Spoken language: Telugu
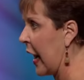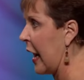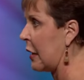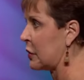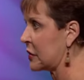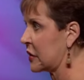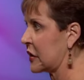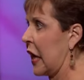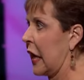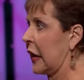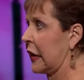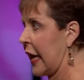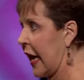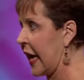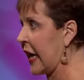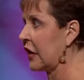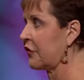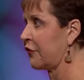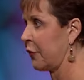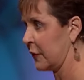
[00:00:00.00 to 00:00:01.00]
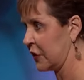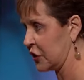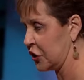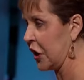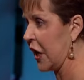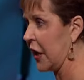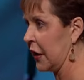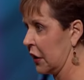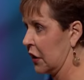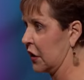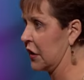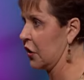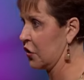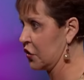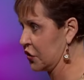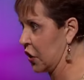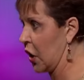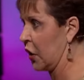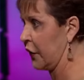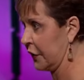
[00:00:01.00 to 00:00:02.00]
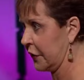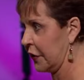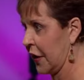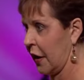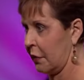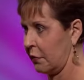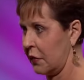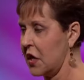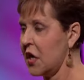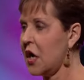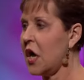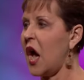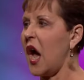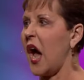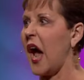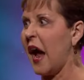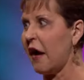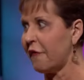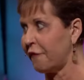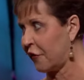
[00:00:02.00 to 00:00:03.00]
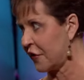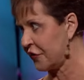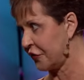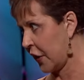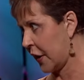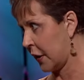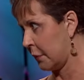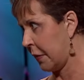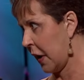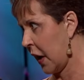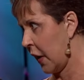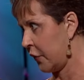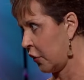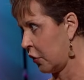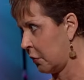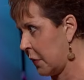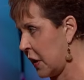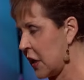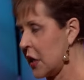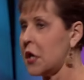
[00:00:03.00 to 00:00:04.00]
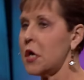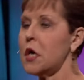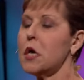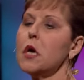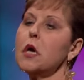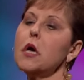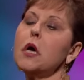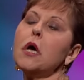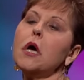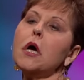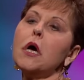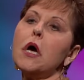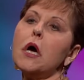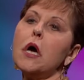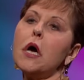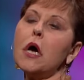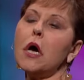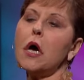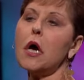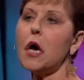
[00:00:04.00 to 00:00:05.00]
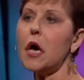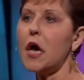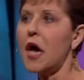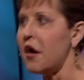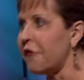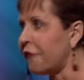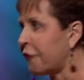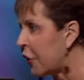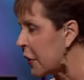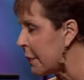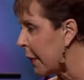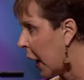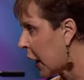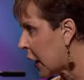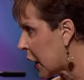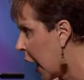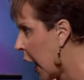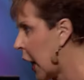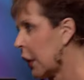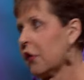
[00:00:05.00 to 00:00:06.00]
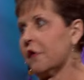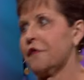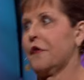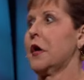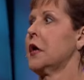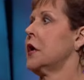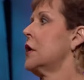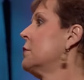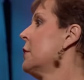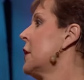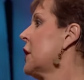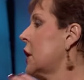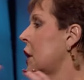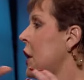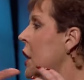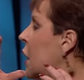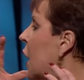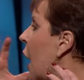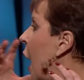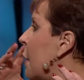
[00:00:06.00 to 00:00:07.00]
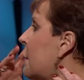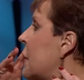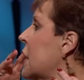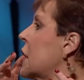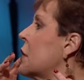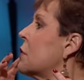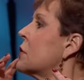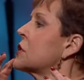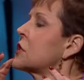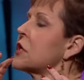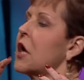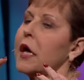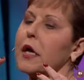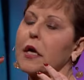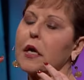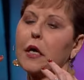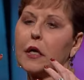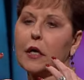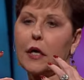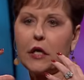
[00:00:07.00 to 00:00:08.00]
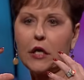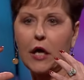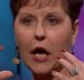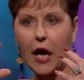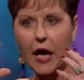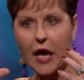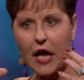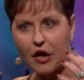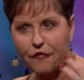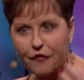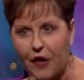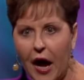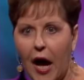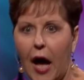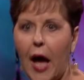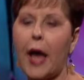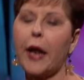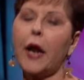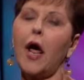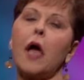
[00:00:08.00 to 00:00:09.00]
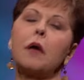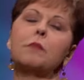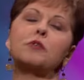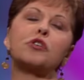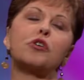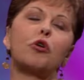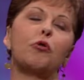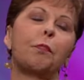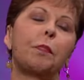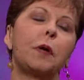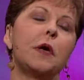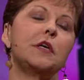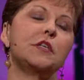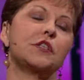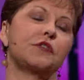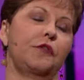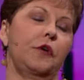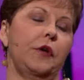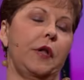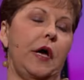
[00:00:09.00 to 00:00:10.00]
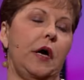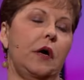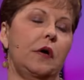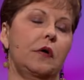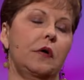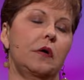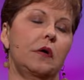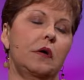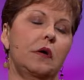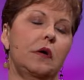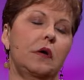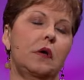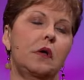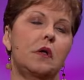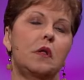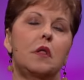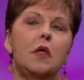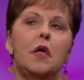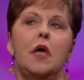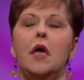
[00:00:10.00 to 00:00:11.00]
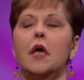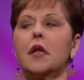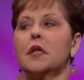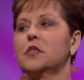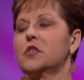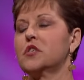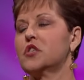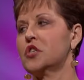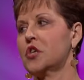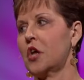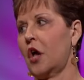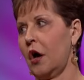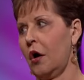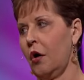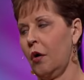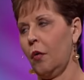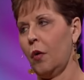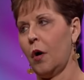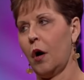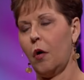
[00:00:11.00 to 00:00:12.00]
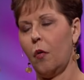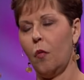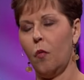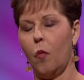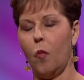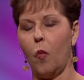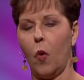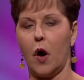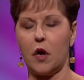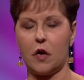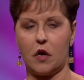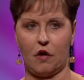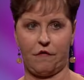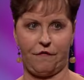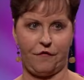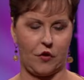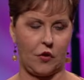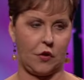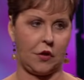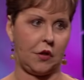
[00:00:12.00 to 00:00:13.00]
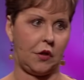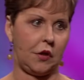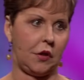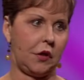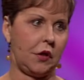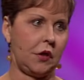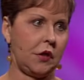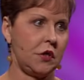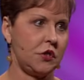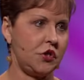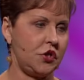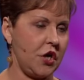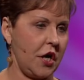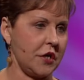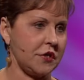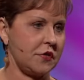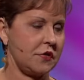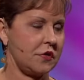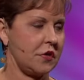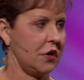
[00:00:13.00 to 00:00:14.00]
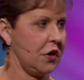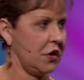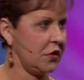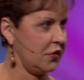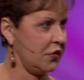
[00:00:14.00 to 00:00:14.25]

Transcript: నేను ఎలా అంటే ఎప్పుడు షాండ్లేర్కి వేలాడినట్లే ఉన్నాను ప్రతిదాని గురించి చింతే అందరూ అతిశయింపు చేసేవారు అంటే అదెలా అంటే నేను కానీ ఇప్పుడెంతో శాంతంగా ఉంటాను ఇది ఎంతో అద్భుతంగా ఉంటుంది నిజంగా